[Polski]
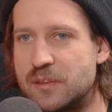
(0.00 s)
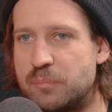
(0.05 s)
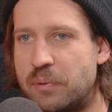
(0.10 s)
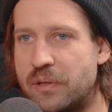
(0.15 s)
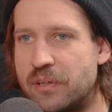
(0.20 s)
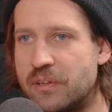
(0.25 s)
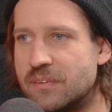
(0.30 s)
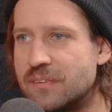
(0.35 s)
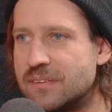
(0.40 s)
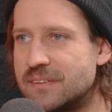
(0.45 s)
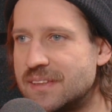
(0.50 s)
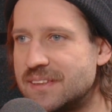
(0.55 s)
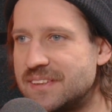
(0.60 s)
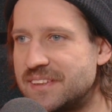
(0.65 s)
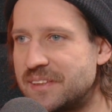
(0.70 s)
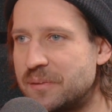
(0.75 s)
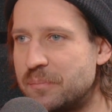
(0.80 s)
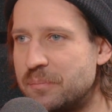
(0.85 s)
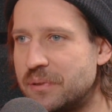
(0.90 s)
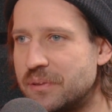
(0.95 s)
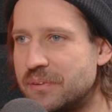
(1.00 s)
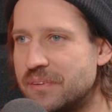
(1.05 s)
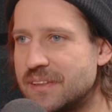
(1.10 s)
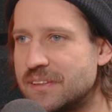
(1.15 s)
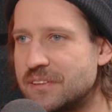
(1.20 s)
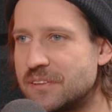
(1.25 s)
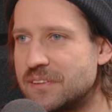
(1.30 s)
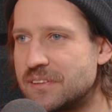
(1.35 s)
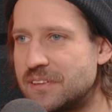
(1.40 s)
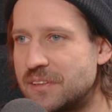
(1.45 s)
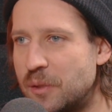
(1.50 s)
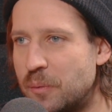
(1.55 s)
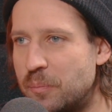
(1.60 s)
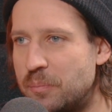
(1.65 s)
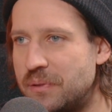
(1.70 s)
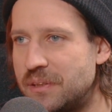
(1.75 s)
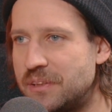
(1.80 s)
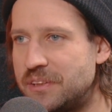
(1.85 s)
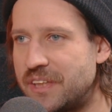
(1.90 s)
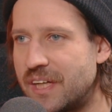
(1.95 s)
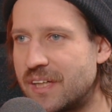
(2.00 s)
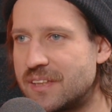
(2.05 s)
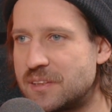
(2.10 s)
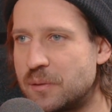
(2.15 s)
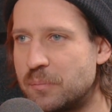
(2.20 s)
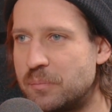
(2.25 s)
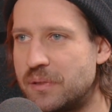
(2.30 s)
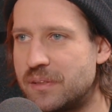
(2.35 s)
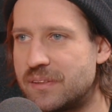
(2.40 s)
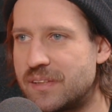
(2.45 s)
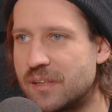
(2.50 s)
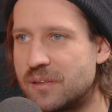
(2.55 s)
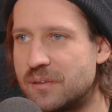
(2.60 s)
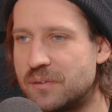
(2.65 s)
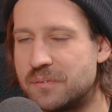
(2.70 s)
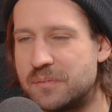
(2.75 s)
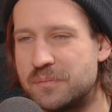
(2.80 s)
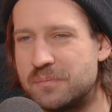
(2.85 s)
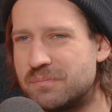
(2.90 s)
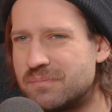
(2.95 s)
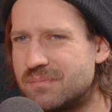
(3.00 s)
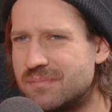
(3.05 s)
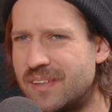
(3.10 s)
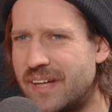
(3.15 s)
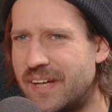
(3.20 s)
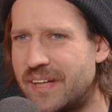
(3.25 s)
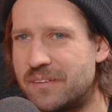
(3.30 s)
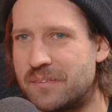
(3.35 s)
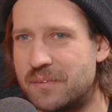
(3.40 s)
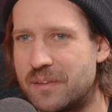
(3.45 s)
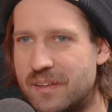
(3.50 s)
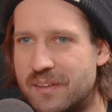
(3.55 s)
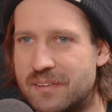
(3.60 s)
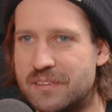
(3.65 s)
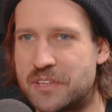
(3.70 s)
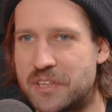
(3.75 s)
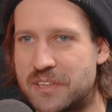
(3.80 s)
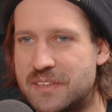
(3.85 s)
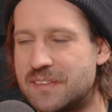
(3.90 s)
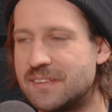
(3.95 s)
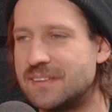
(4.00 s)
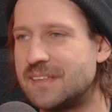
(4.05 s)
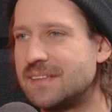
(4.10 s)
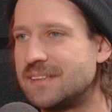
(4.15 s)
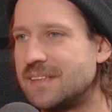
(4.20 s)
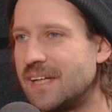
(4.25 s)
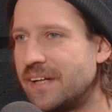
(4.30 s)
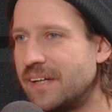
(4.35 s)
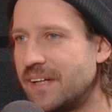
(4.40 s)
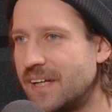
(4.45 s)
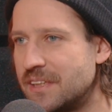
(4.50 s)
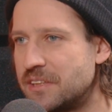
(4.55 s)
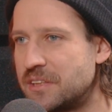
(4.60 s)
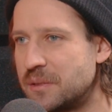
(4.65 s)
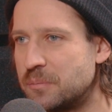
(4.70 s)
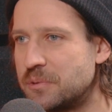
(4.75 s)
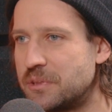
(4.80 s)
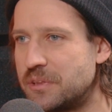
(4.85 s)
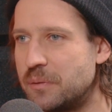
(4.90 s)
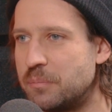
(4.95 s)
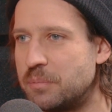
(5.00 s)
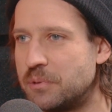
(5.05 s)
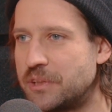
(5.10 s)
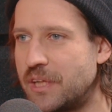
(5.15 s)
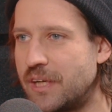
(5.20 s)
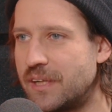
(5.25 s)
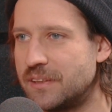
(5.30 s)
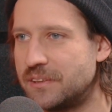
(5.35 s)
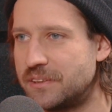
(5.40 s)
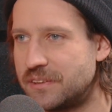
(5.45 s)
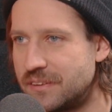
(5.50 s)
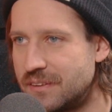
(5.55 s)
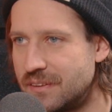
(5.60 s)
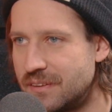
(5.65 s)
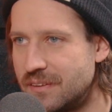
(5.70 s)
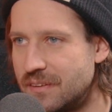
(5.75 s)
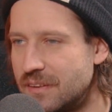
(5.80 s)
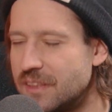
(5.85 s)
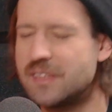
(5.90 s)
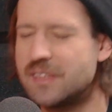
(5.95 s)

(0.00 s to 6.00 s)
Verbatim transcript: pieniądze zarobione, co zrobić, jak sobie tak. Nie, to ja jeszcze jestem za stary, ja jeszcze muszę trochę poszaleć. No to... No za